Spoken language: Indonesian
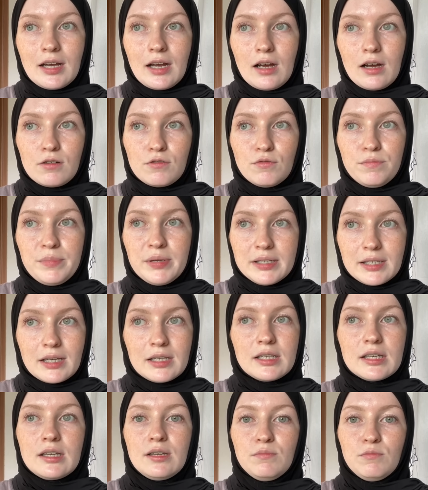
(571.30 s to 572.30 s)
aku bisa
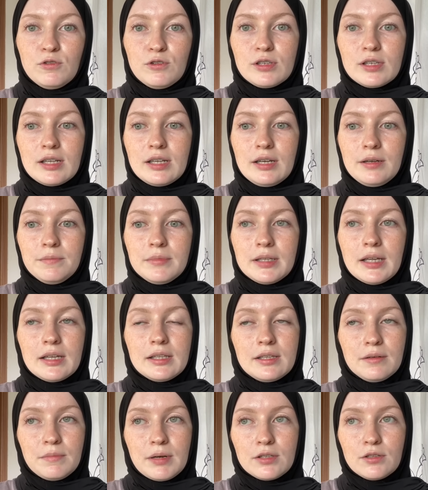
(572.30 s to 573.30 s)
jadi muslim dan
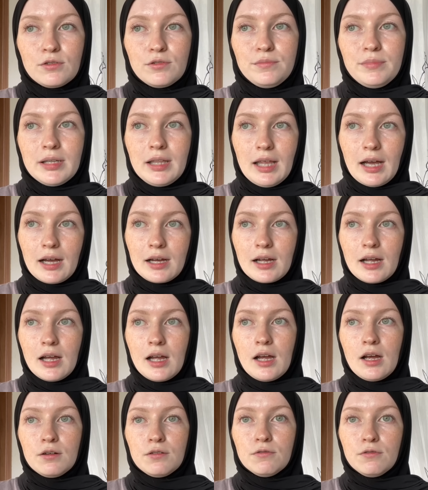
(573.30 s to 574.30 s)
temanku bilang
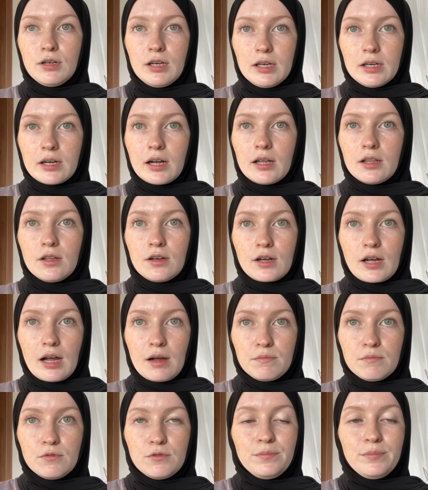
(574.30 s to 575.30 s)
Uli kalau
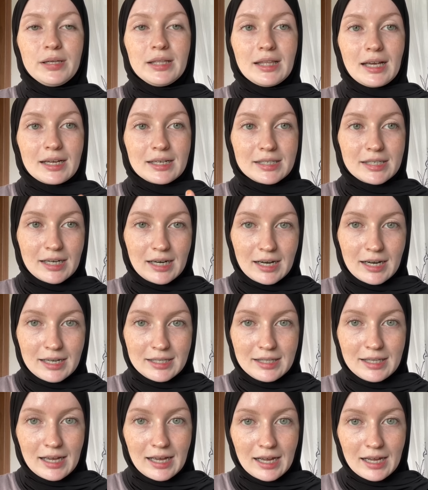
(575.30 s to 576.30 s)
kamu bilang
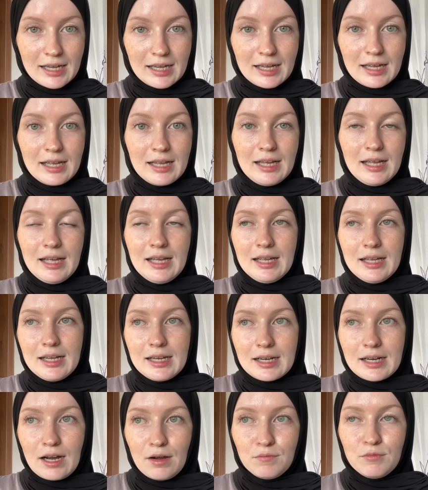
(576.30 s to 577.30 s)
syahada
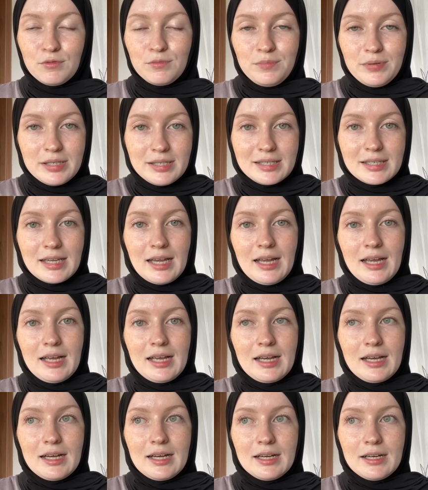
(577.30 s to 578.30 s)
kamu bisa
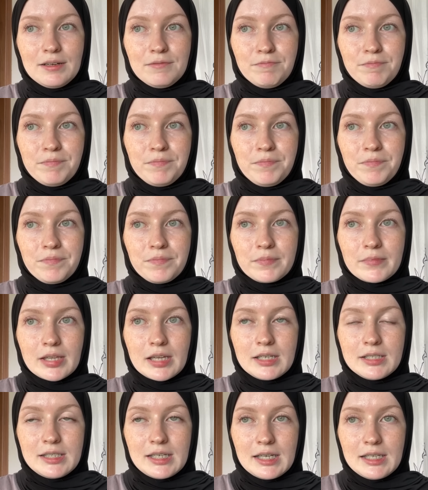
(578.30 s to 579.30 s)
um,
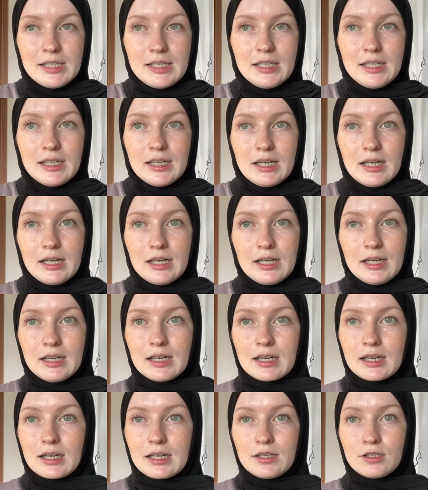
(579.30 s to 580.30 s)
jadi uh,
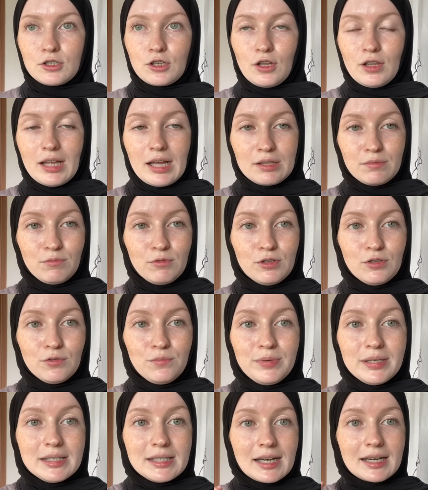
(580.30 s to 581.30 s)
sholatmu itu
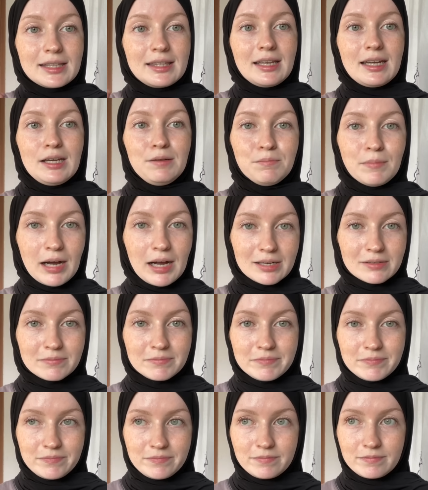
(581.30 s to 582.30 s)
bisa keterima
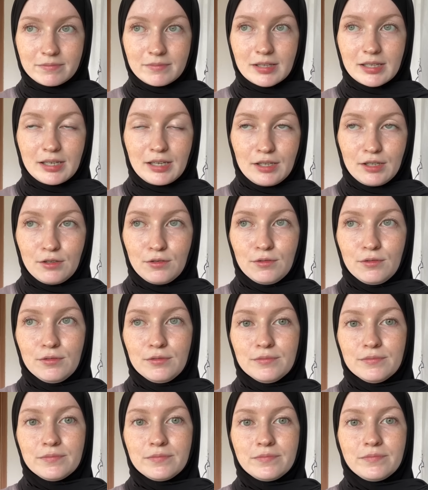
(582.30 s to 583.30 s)

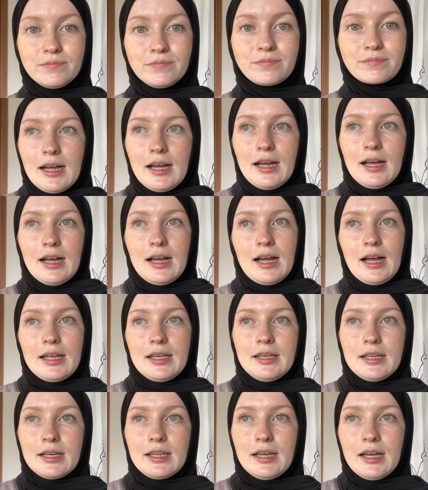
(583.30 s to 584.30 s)
gitu
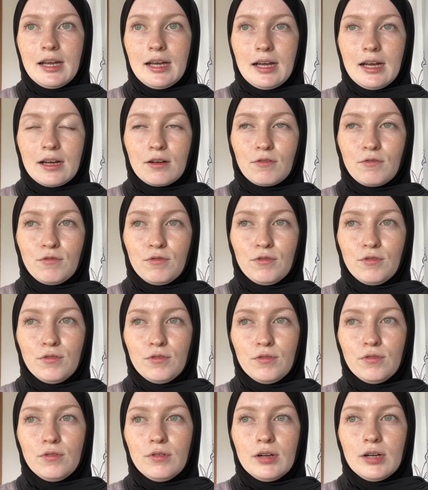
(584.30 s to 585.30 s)
akhirnya
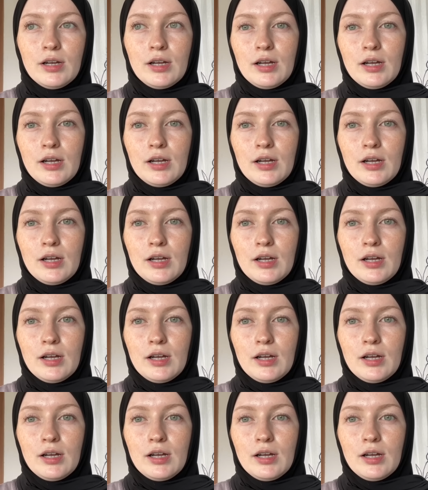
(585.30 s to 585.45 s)
aku